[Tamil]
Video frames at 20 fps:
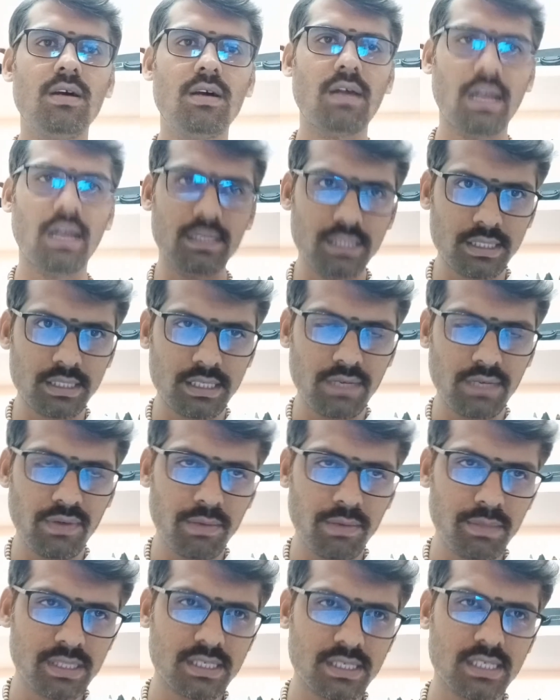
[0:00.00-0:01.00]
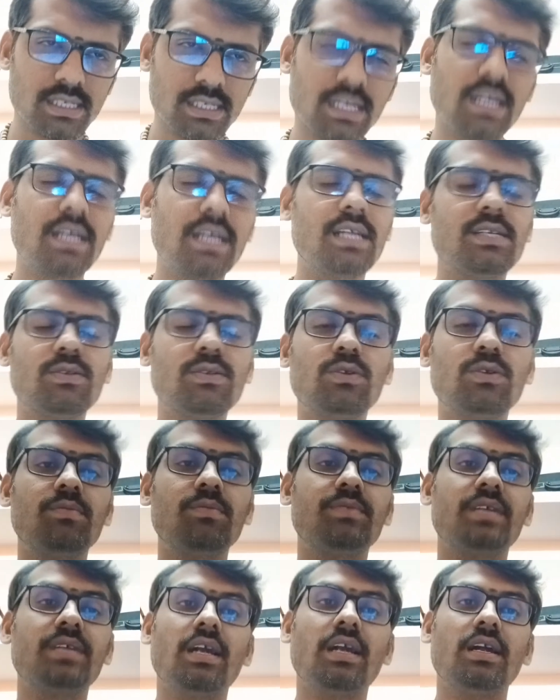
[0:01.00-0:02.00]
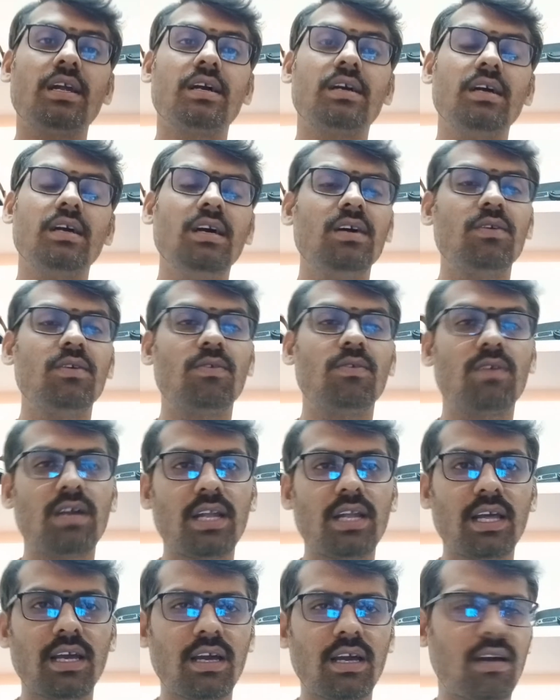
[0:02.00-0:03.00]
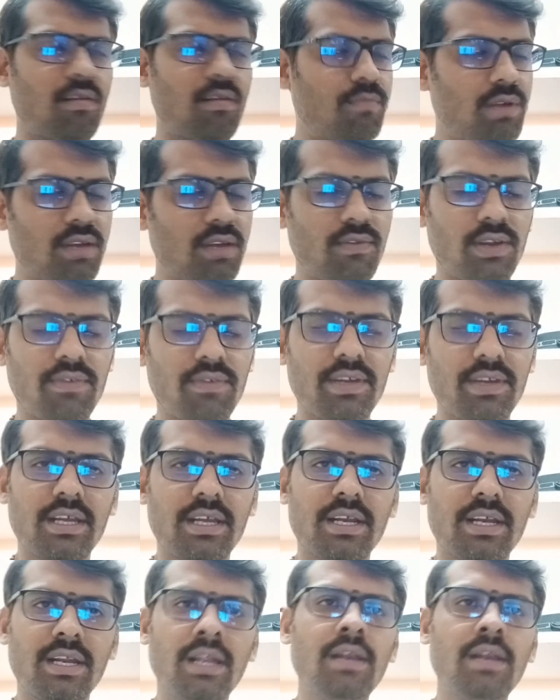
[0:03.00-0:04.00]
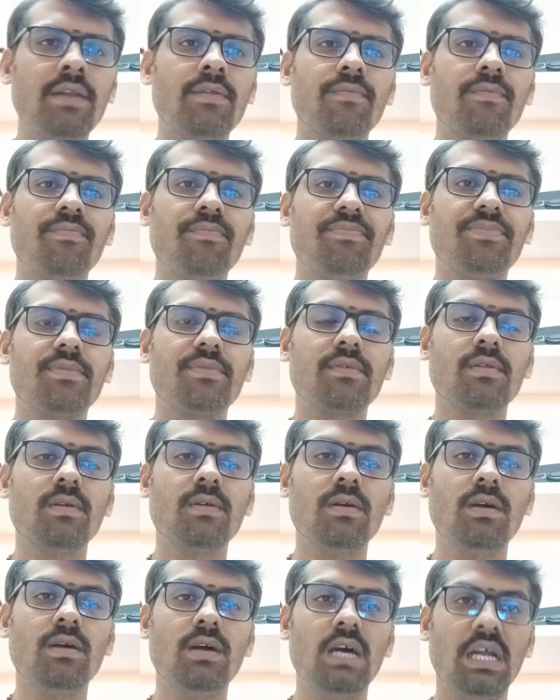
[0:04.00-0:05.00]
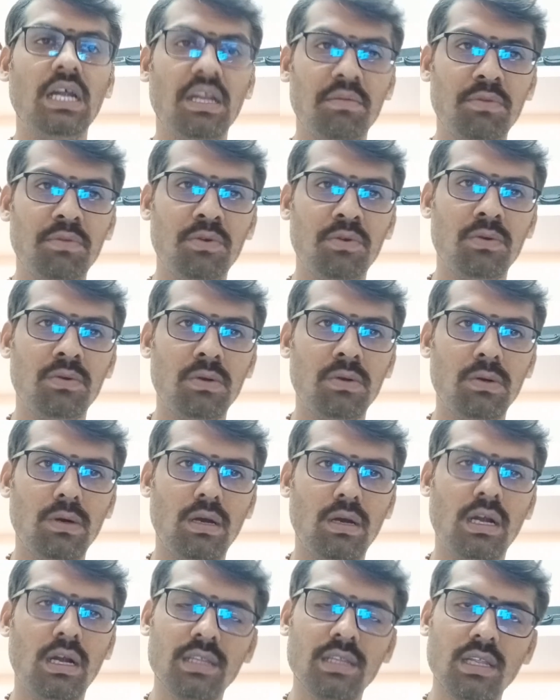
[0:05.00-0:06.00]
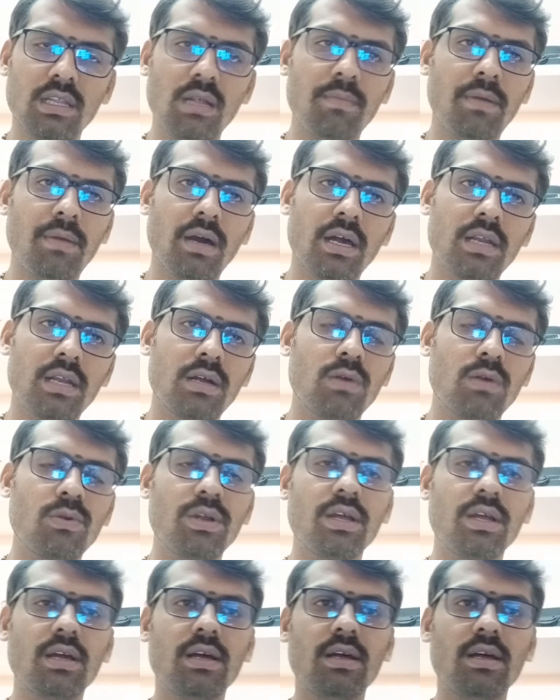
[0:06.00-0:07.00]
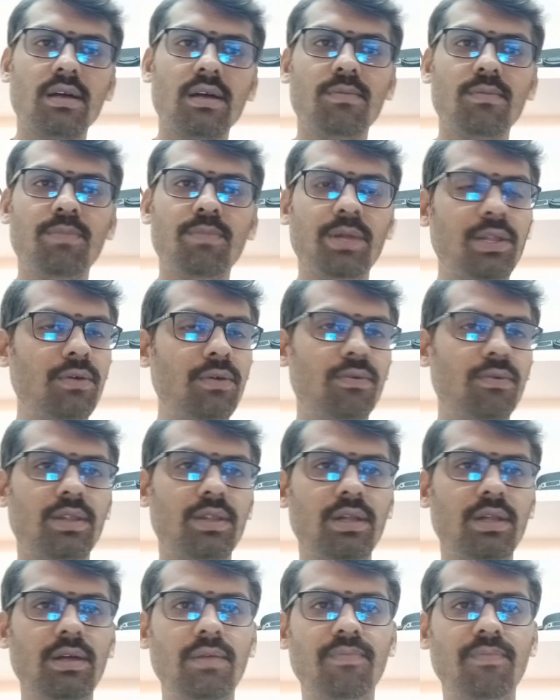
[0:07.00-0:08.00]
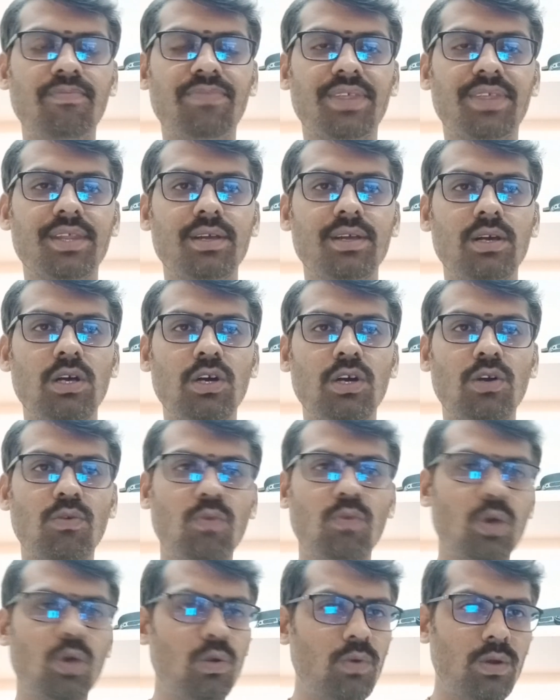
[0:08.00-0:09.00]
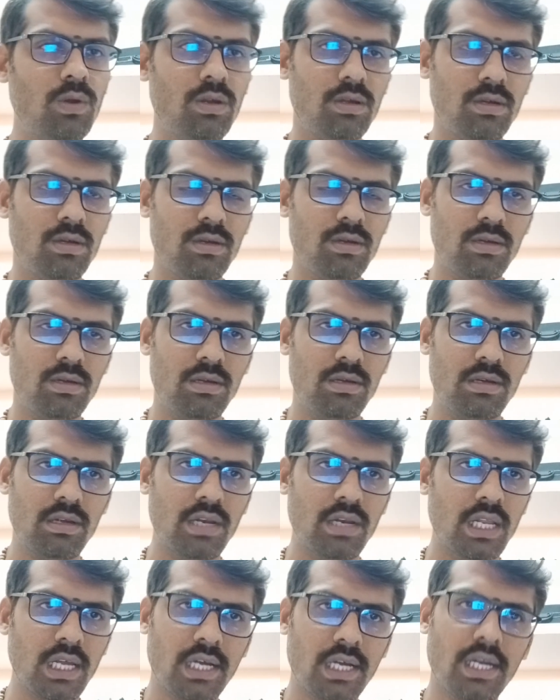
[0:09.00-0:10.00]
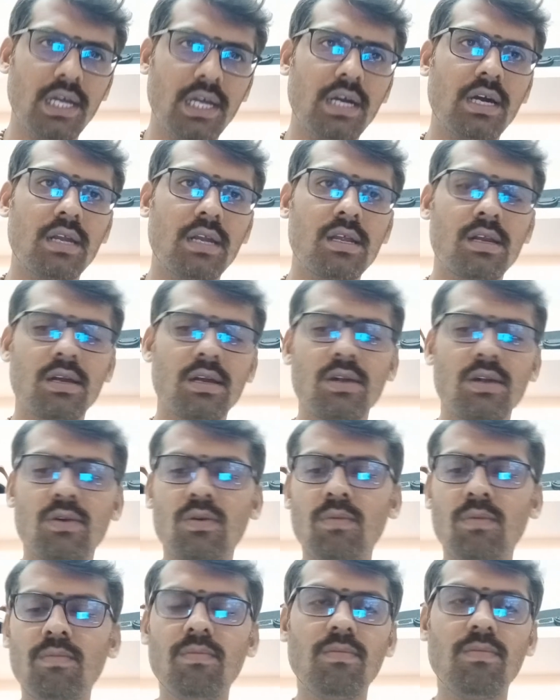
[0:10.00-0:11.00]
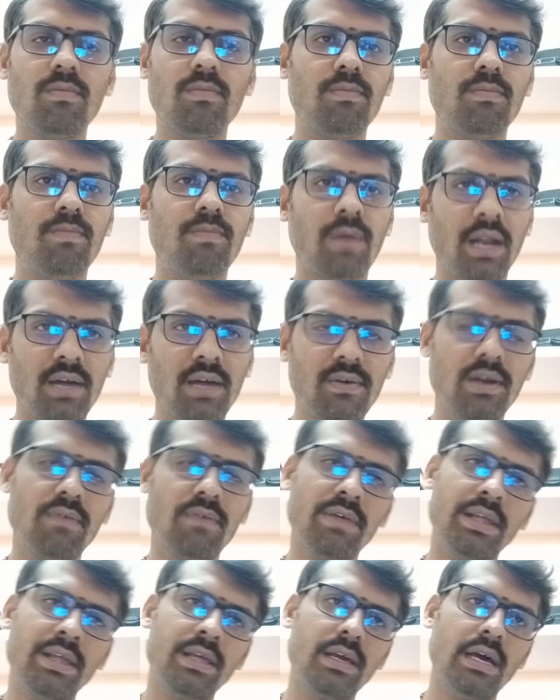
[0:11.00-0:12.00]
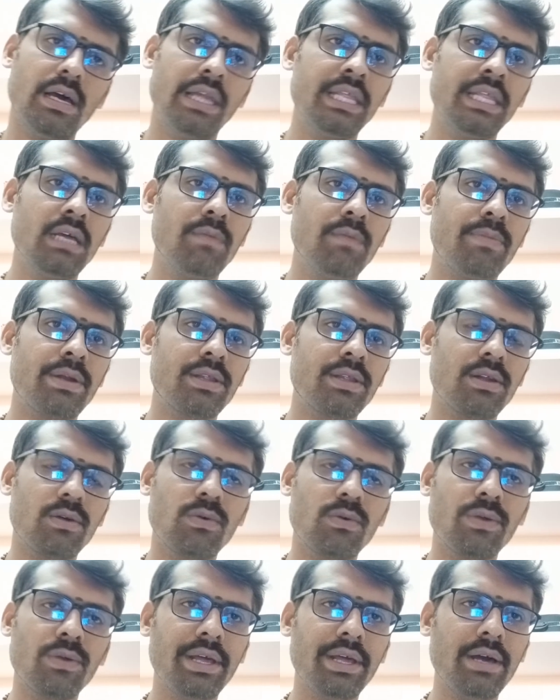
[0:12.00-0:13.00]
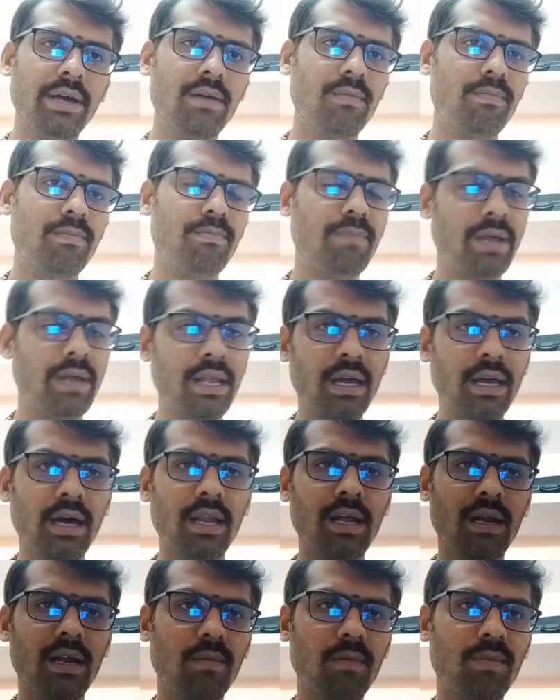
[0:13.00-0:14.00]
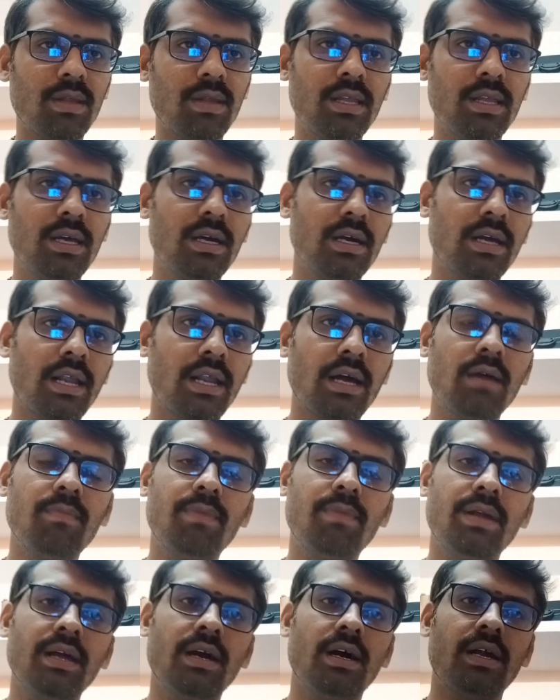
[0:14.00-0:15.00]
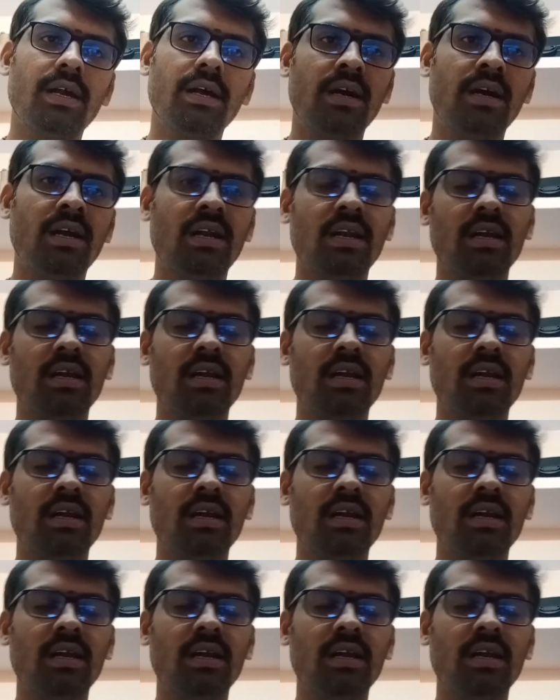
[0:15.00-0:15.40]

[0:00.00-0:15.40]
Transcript: ராஜேஷ் டிவைன் பிஸ்னஸ் கிரியேட்டர்ஸ் யூடியூப் சேனலுக்கு உங்களை அன்புடன் வரவேற்கின்றேன் நம்ம அடுத்ததாக பார்க்க இருக்கக்கூடிய பதிவு வந்து ஒரு ஒரு லக்னக்காரர்களுக்கும் பணவரவை அதிகப்படுத்தக்கூடிய பரிகாரங்களை பற்றி கிரக பரிகாரங்கள்